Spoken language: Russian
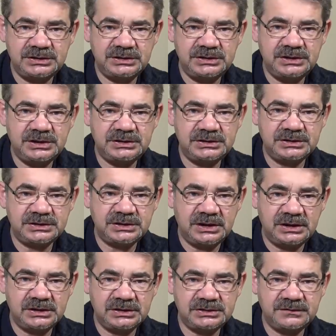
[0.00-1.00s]
сетей,
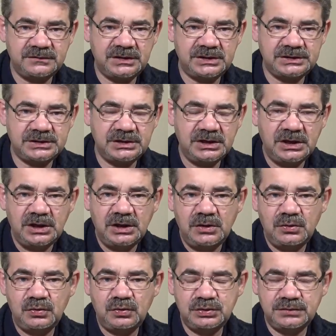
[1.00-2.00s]
социальных связей,
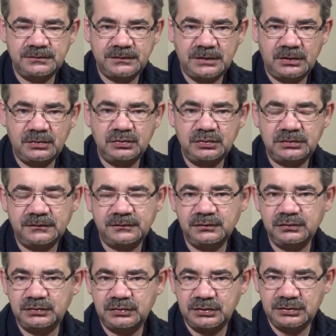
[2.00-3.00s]
уходим в какую-то
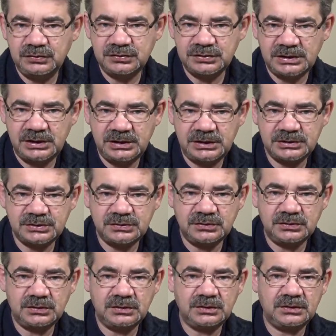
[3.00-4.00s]
внутреннюю
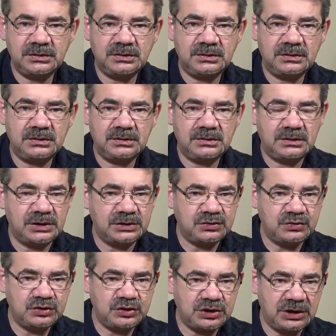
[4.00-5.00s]
изоляцию, э,
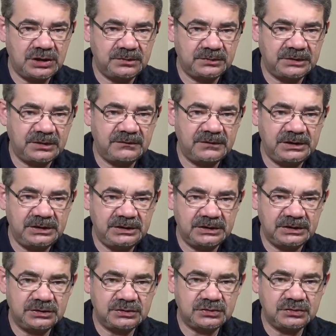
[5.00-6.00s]
ощущаем
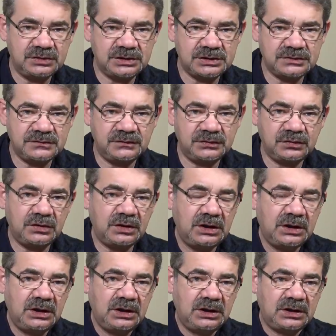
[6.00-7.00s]
давление государства,
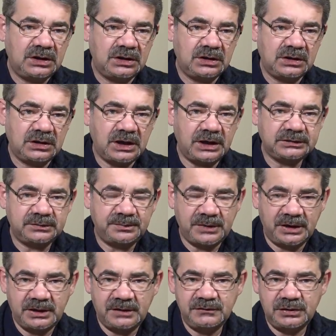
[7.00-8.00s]
но э, как-то
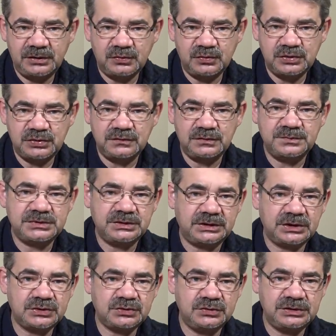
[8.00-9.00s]
пока выкручиваемся.
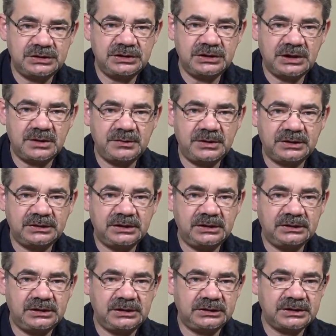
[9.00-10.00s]
Так что
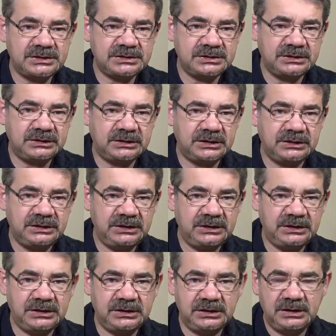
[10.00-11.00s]
телеграм-канал для нас это
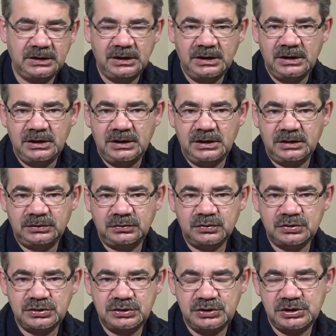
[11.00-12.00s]
некий э,
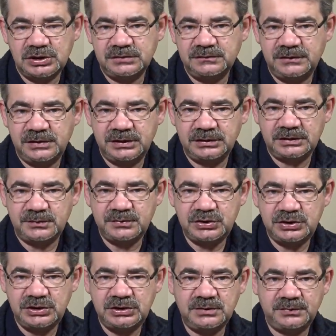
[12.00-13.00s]
тоже сейчас вариант
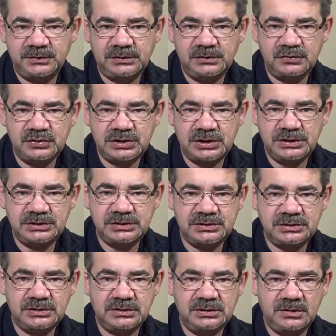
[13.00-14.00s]
общения,
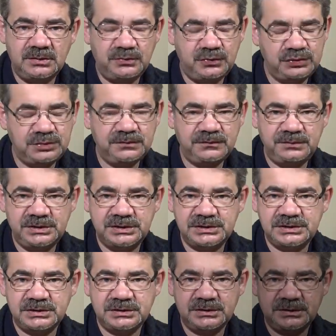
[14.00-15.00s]
подключайтесь, будем
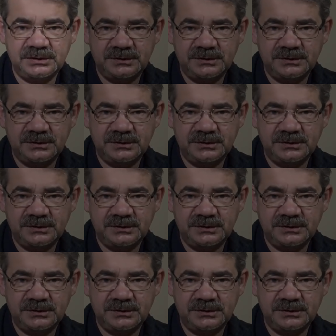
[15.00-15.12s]
вместе.